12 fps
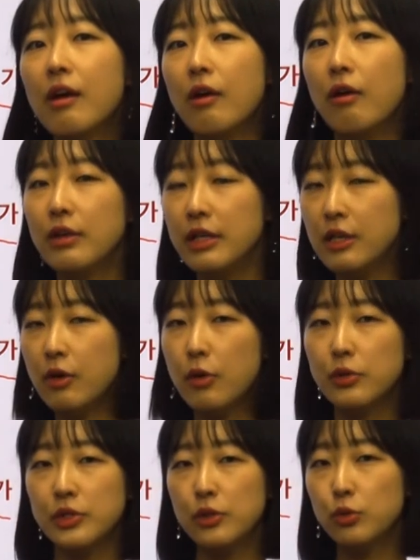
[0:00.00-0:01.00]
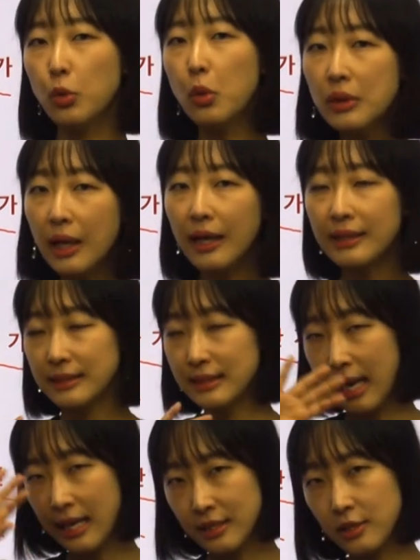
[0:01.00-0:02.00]
어, 이것이 돌다가
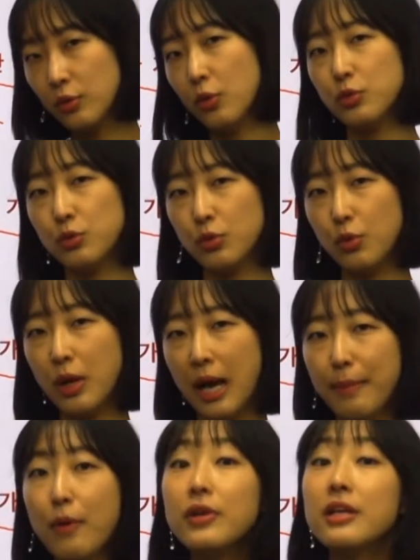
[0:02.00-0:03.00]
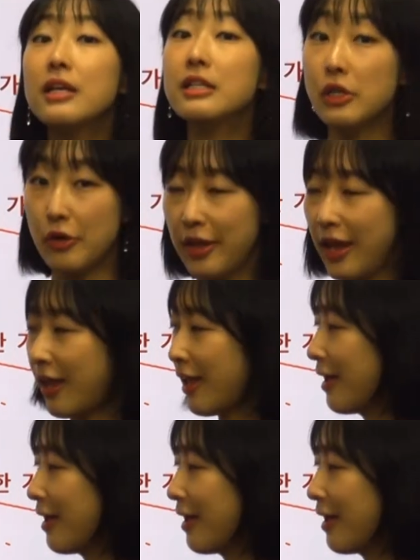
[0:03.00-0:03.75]
다른 곳으로 가버리기 전에